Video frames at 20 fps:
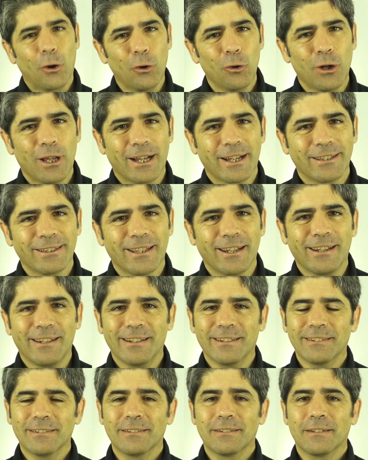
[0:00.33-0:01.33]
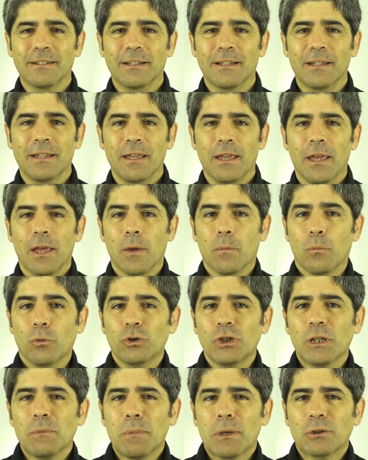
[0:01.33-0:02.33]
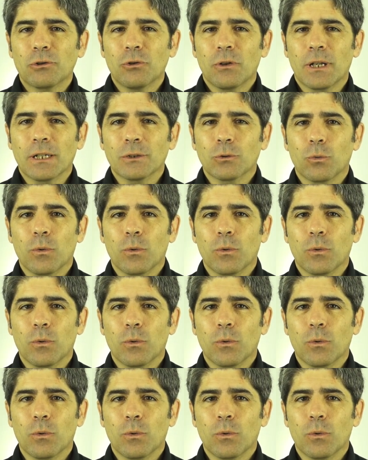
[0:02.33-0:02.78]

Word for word: Hola, ¿qué tal? Muchas personas